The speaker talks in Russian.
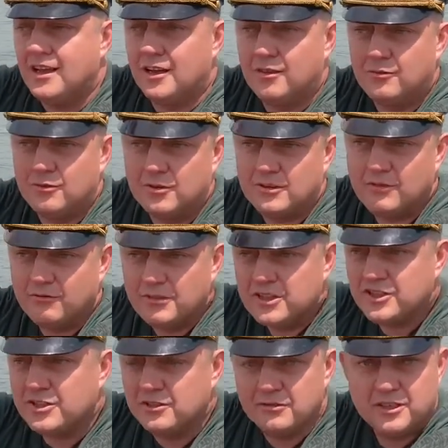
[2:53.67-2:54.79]
А вот.
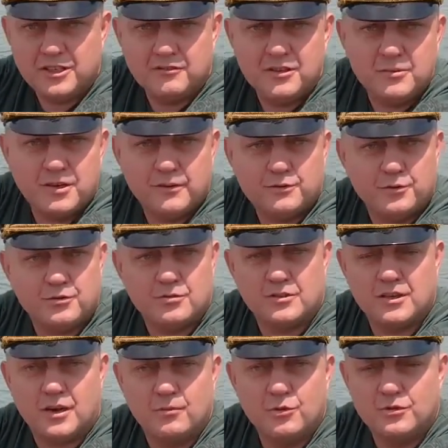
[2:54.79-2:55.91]
Вложил в эти выборы все,
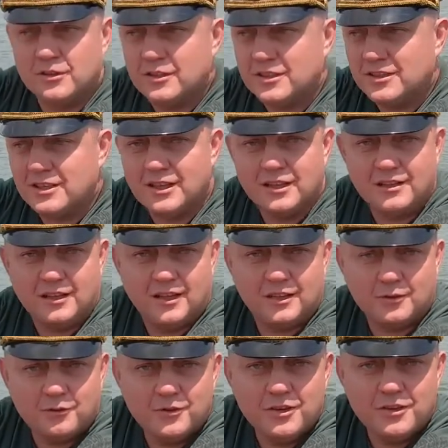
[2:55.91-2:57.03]
что заработал, так сказать,
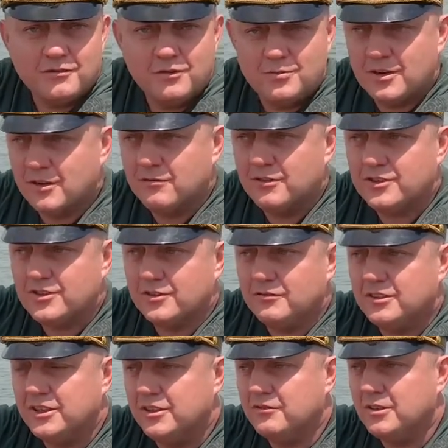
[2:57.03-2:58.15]
на других выборах,
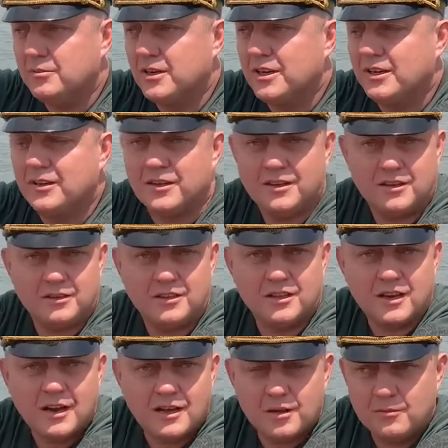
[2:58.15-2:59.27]
вложил в эти выборы.
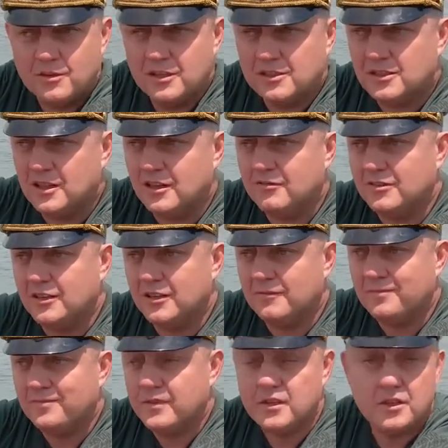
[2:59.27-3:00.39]
Драка была
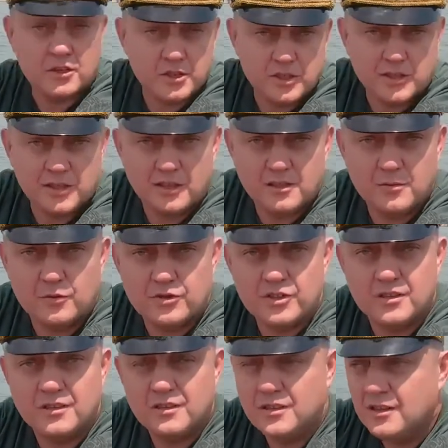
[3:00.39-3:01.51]
славная, не рассчитал немножко